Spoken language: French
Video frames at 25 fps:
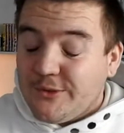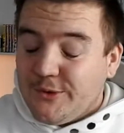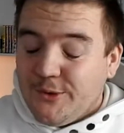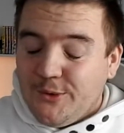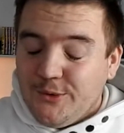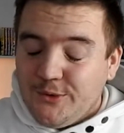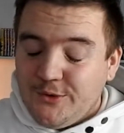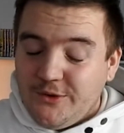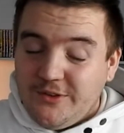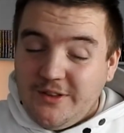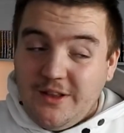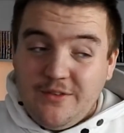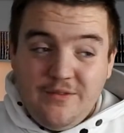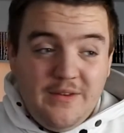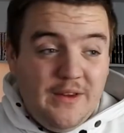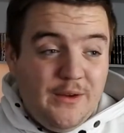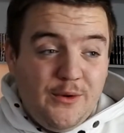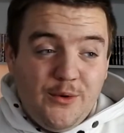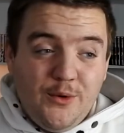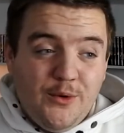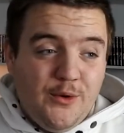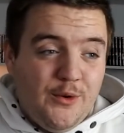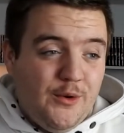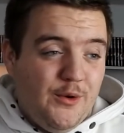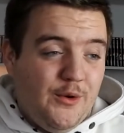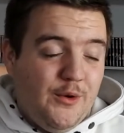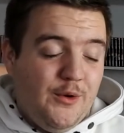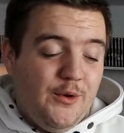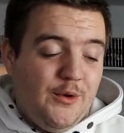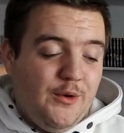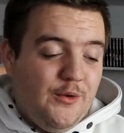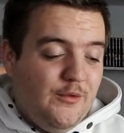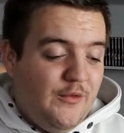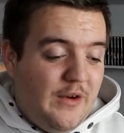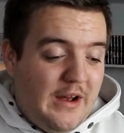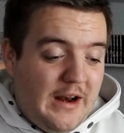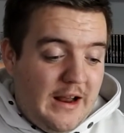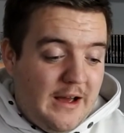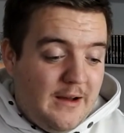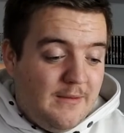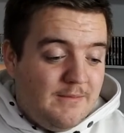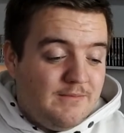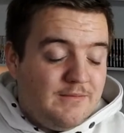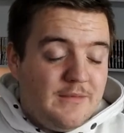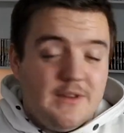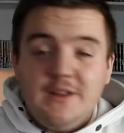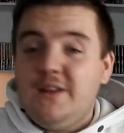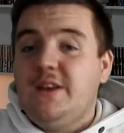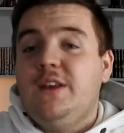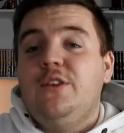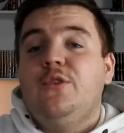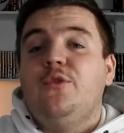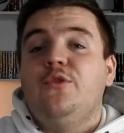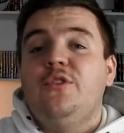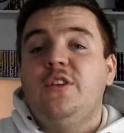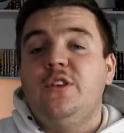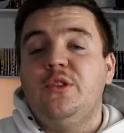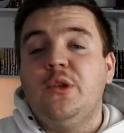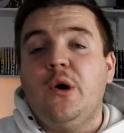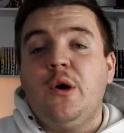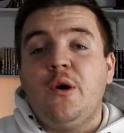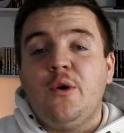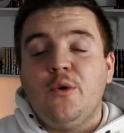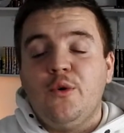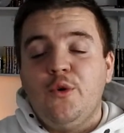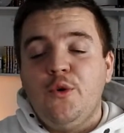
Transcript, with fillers: Donc ça fait que, voilà, ils ont dit non,